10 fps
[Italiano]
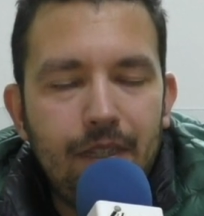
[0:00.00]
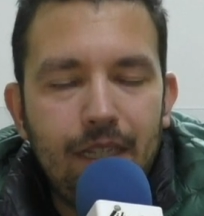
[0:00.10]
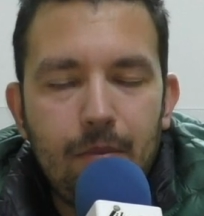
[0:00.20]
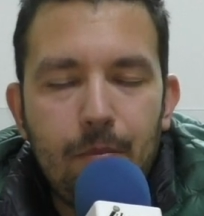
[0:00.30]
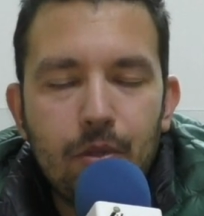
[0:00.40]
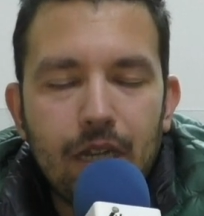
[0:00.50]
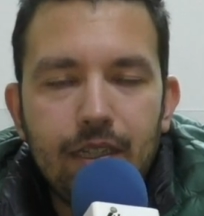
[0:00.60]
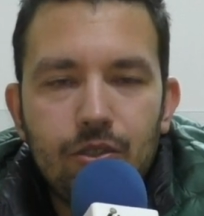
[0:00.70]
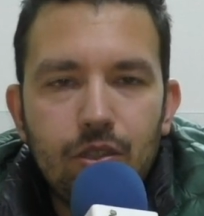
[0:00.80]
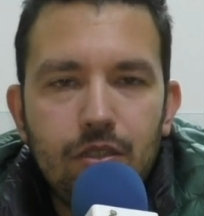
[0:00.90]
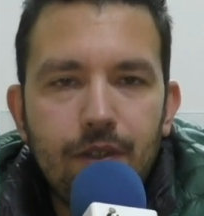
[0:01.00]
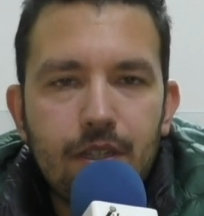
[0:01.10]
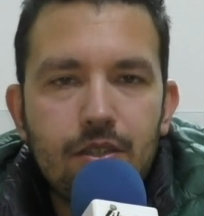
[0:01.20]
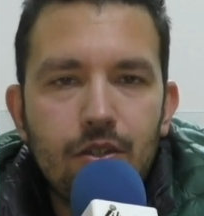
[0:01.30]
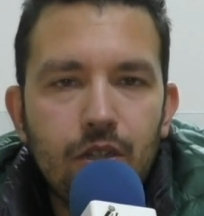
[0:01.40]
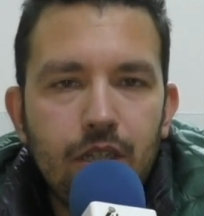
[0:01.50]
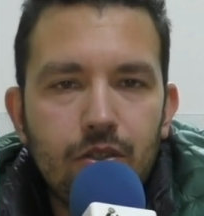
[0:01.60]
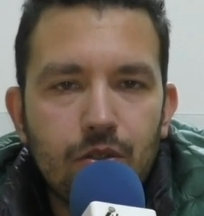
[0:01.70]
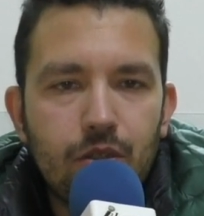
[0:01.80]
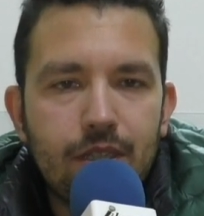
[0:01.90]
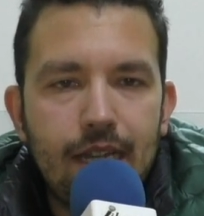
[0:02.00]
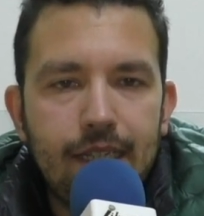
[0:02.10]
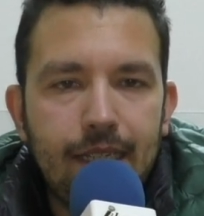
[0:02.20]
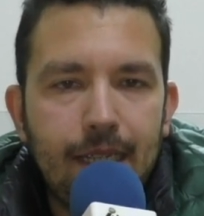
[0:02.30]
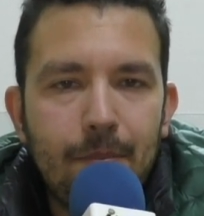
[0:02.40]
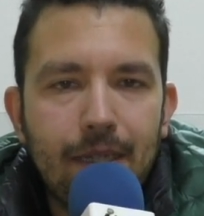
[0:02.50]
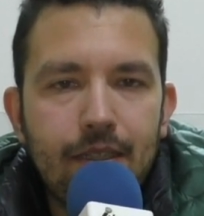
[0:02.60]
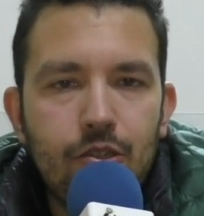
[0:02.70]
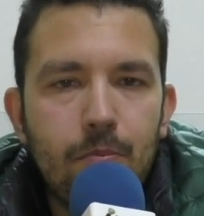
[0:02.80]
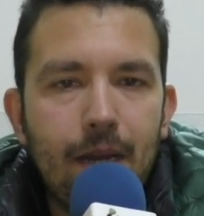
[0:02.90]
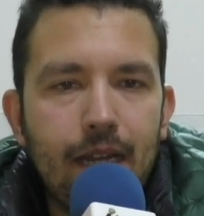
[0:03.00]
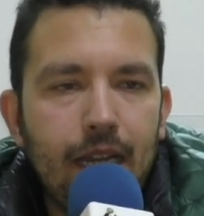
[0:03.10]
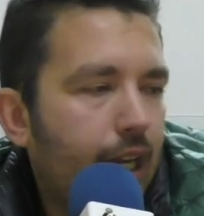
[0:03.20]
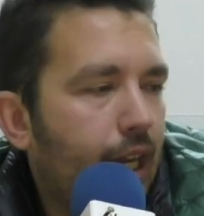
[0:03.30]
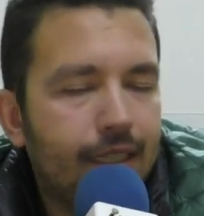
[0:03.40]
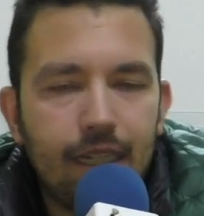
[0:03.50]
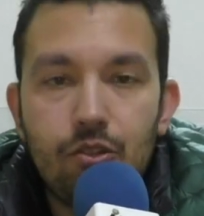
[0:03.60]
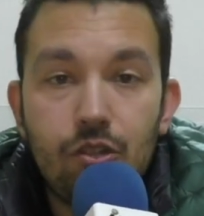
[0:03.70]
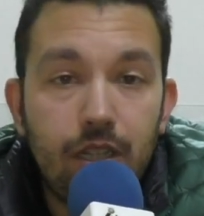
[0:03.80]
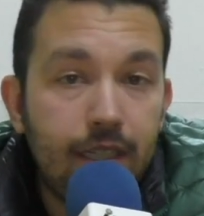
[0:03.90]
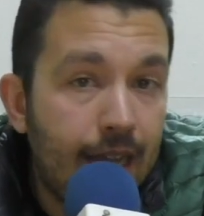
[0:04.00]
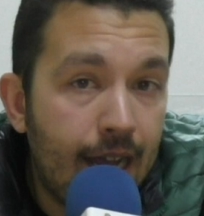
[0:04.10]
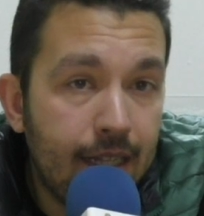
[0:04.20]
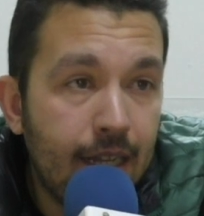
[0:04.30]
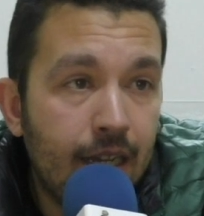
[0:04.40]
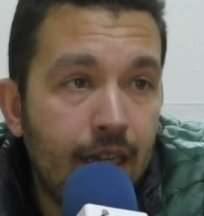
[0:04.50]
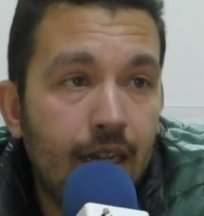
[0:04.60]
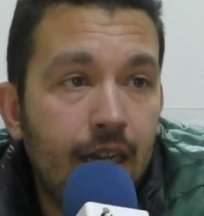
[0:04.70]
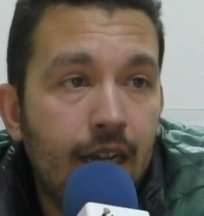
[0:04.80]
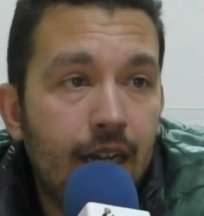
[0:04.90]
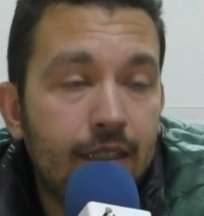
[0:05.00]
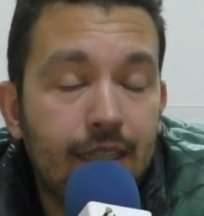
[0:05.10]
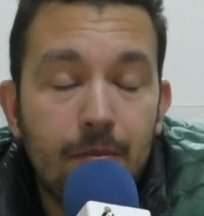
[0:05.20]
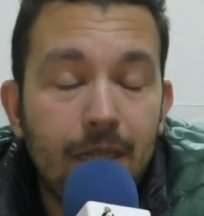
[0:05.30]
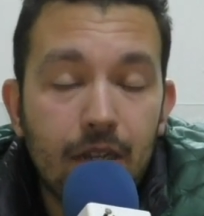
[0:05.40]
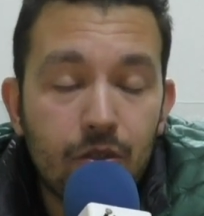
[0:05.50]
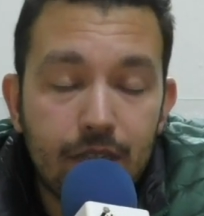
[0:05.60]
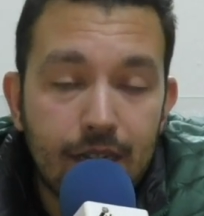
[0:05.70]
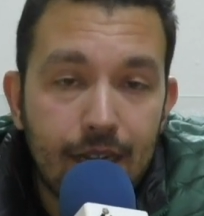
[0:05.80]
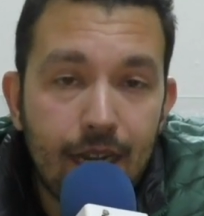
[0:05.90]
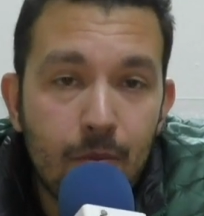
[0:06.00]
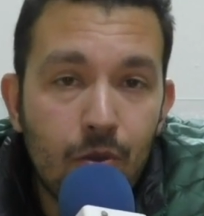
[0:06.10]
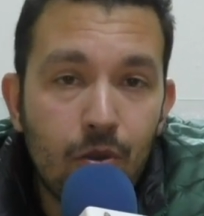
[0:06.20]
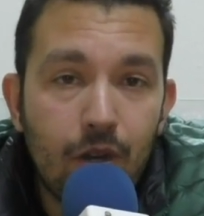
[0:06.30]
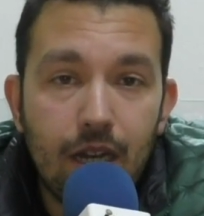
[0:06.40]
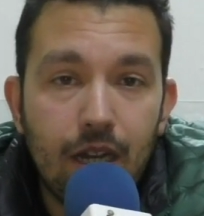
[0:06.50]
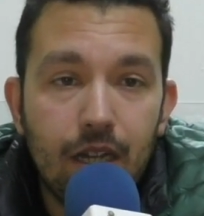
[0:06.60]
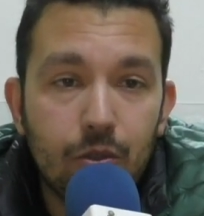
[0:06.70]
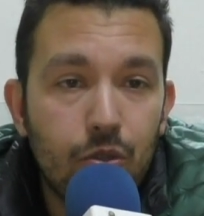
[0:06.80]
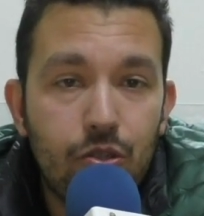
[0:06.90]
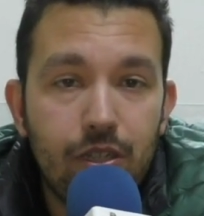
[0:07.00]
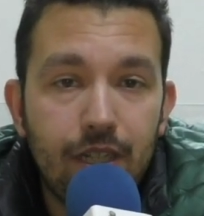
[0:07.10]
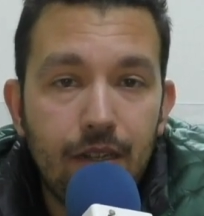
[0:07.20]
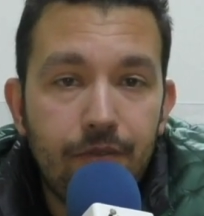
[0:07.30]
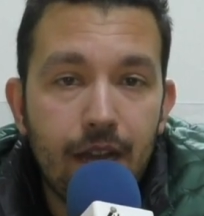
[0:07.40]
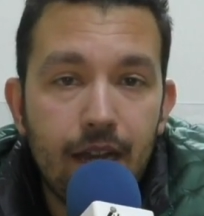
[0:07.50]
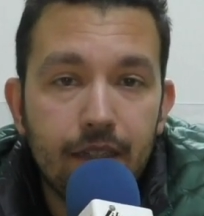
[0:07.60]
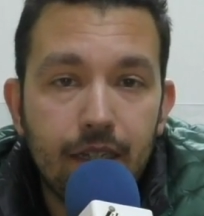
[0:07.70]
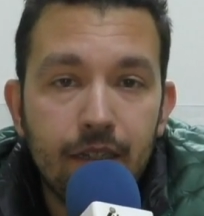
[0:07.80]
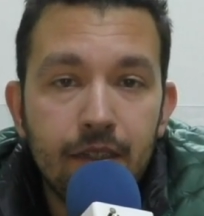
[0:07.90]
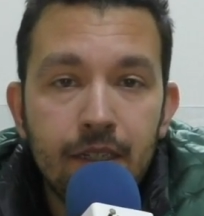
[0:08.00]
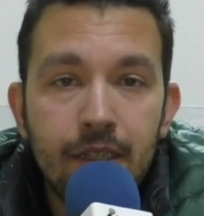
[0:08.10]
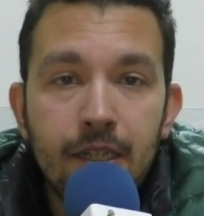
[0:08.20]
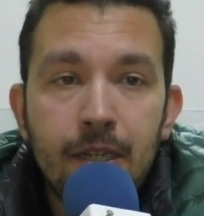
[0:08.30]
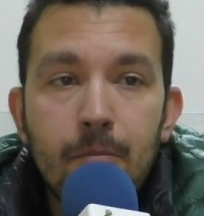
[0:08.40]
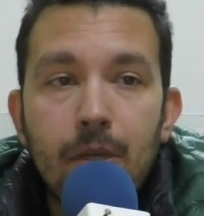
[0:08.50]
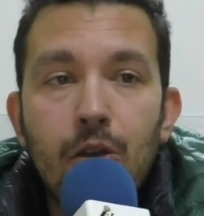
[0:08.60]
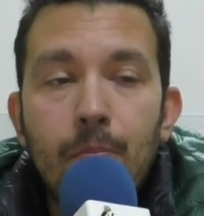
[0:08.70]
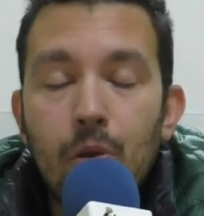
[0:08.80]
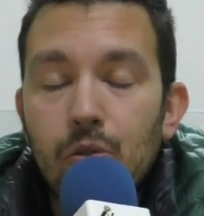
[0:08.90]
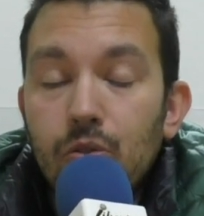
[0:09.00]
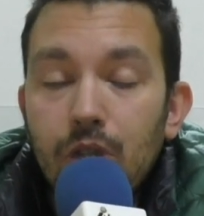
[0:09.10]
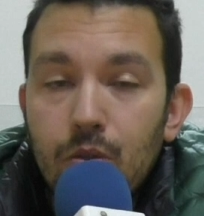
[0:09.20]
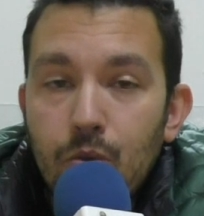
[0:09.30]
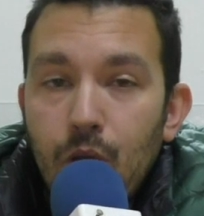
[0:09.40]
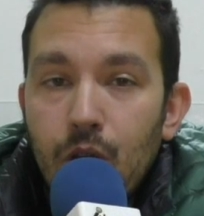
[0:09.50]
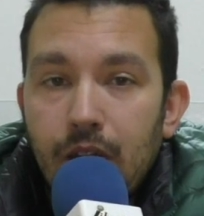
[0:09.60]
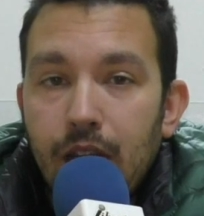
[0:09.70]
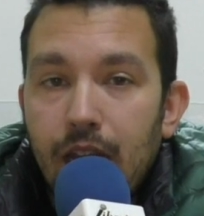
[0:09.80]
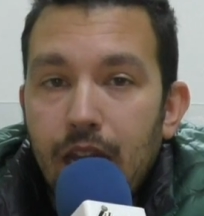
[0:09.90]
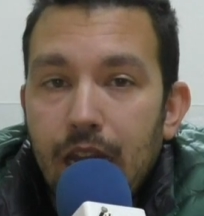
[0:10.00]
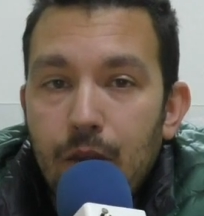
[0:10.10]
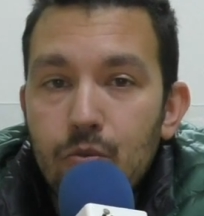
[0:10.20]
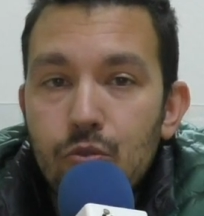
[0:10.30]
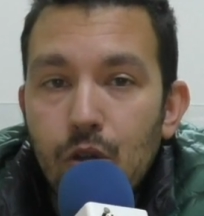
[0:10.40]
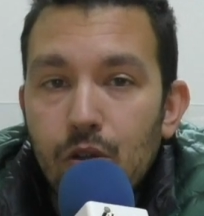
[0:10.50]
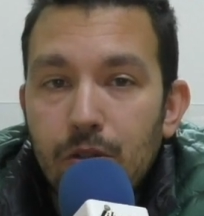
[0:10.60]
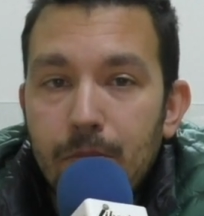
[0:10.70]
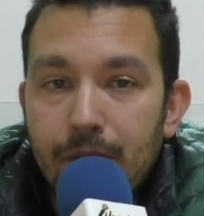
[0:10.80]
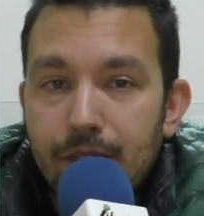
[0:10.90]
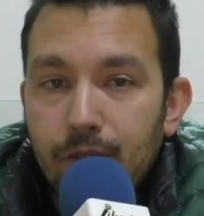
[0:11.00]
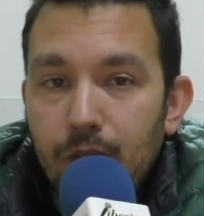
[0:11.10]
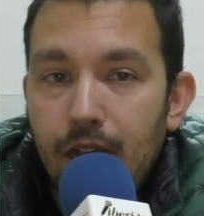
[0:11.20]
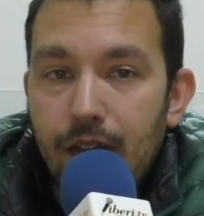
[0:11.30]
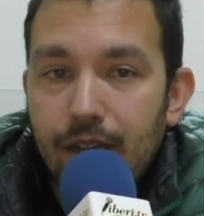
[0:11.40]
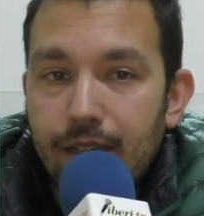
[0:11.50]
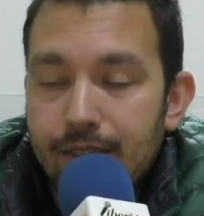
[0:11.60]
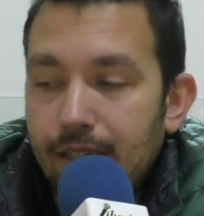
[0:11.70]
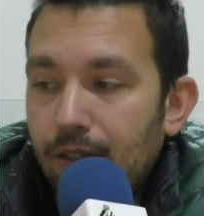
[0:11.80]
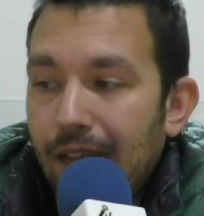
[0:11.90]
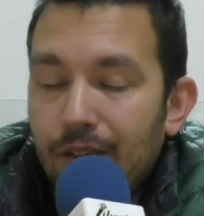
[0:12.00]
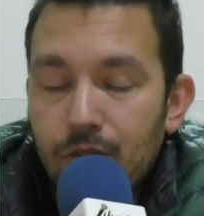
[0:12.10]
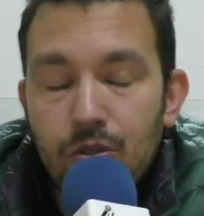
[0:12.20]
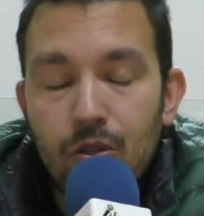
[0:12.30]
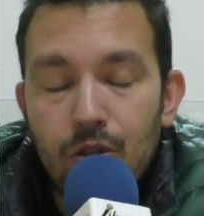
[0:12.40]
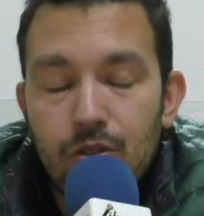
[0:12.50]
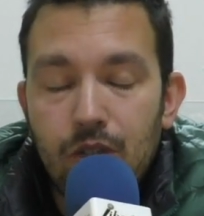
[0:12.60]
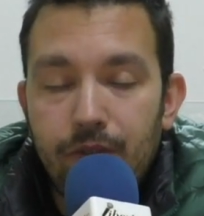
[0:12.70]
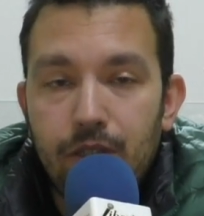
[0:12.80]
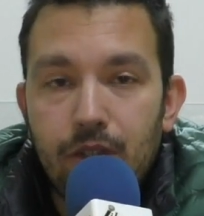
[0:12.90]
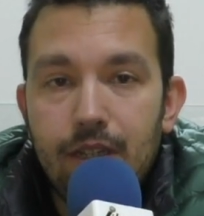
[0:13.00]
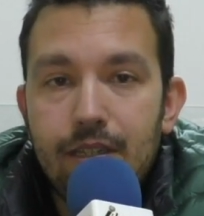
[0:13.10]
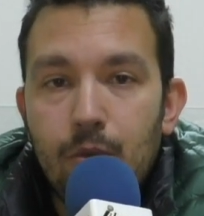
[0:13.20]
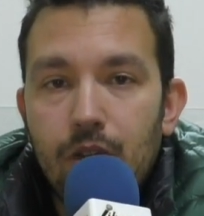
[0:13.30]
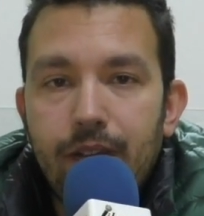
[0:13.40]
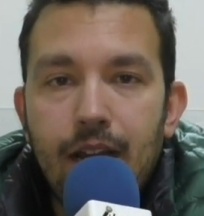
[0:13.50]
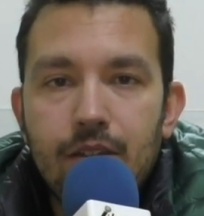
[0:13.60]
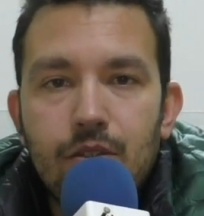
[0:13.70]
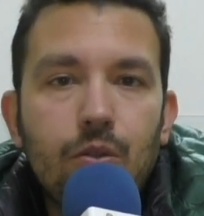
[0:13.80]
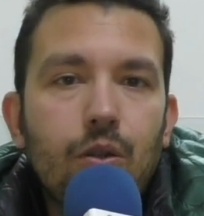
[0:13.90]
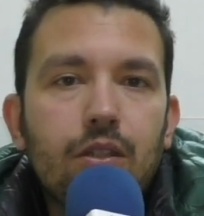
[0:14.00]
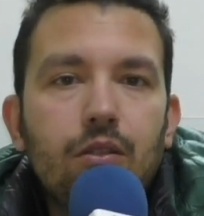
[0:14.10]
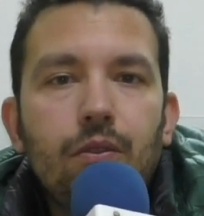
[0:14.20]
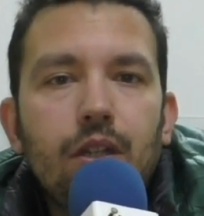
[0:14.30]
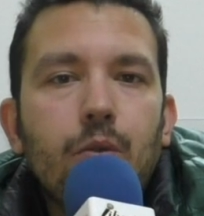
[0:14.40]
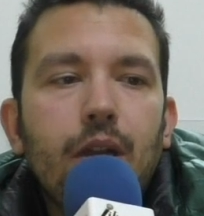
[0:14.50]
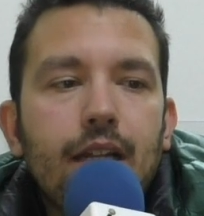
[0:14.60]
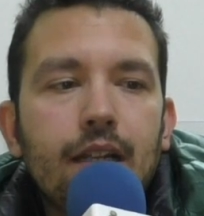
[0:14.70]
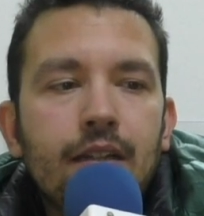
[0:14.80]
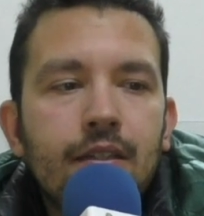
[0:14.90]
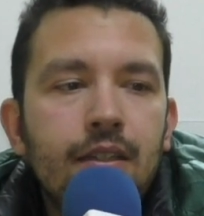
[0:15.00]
le mie più grandi soddisfazioni sono state partecipare a tre Giri d'Italia, a tre Milano-Sanremo, a due Giri delle Fiandre. Però porto nel cuore un giorno in particolare che è stata l'anno scorso la vittoria di Simone Velasco al Trofeo Legueglia,